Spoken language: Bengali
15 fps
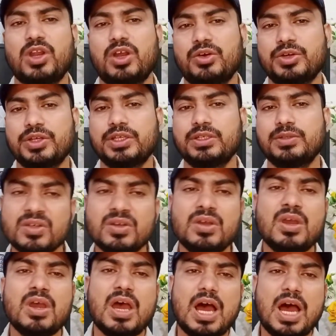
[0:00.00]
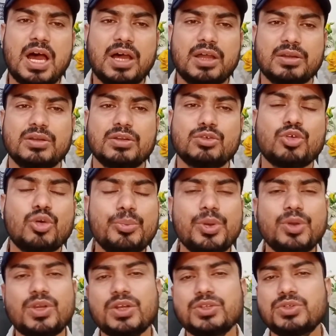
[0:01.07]
বলা হয় আর
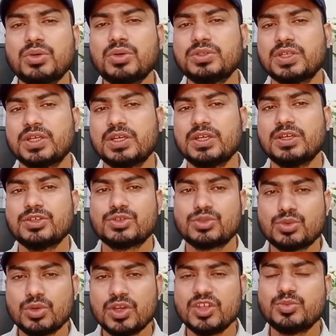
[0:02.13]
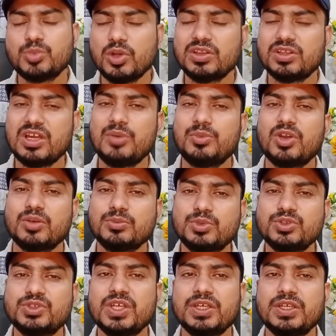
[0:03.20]
কম্পিউটার জগতে স্টোরেজ বলতে আমরা
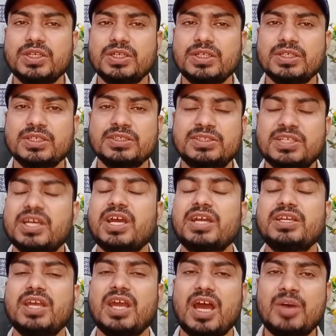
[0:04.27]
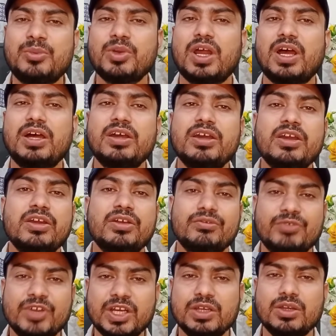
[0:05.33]
বুঝি যেখানে আমরা
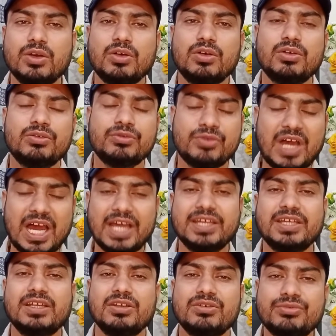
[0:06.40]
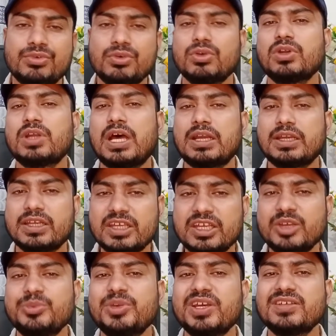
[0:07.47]
ভিডিও ফাইল ফোল্ডার
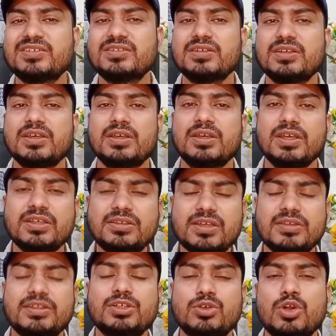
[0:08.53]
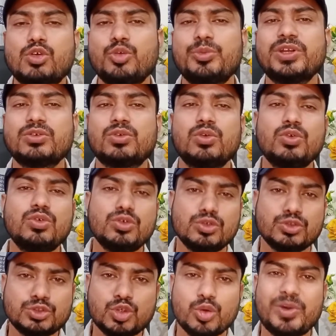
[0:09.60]
ইমেজ ইত্যাদি ডকুমেন্টগুলো
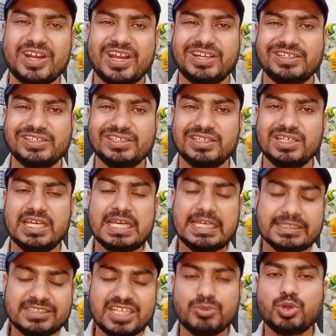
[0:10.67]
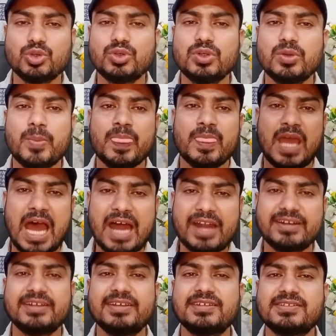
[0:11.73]
জমা রাখি যেমন
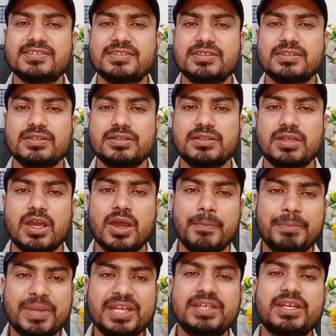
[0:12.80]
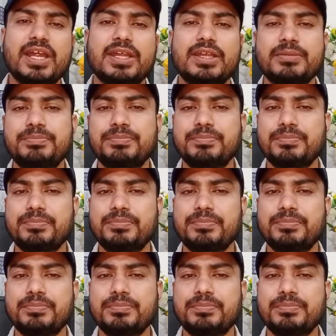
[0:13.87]
হার্ড ডিস্ক পিন ড্রাইভ